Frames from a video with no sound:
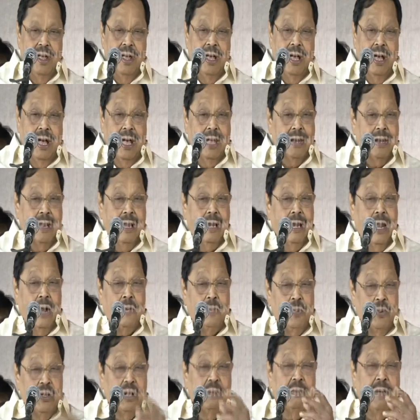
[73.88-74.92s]
விதி
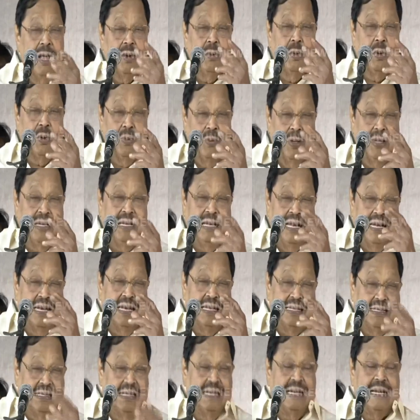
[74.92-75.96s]
திருத்தத்திற்கு முன்பு இருந்த
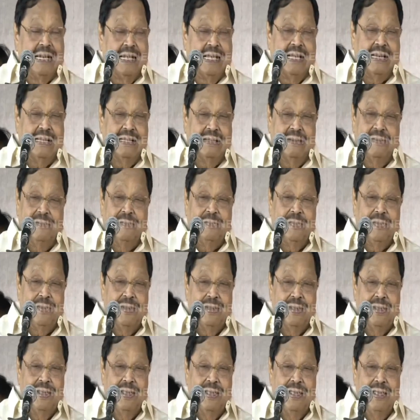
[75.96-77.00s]
காப்பு
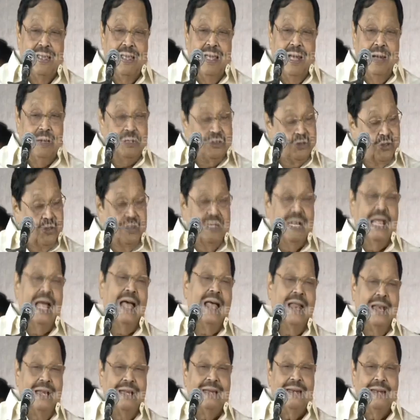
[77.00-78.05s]
காடுகளுக்கான பாதுகாப்பு
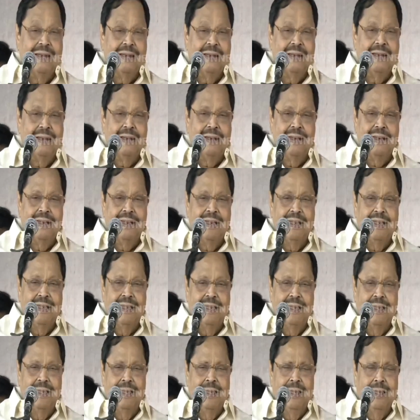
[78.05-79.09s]
இடைவெளியே
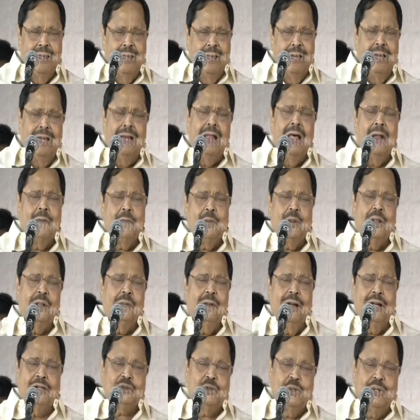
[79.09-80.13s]
பின்பற்றப்படும் என்றும்
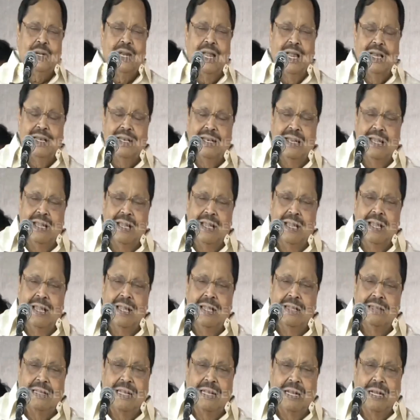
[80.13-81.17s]
அமைச்சர் துரைமுருகன்
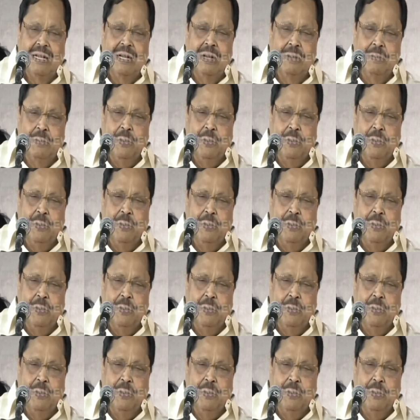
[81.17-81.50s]
தெரிவித்துள்ளார்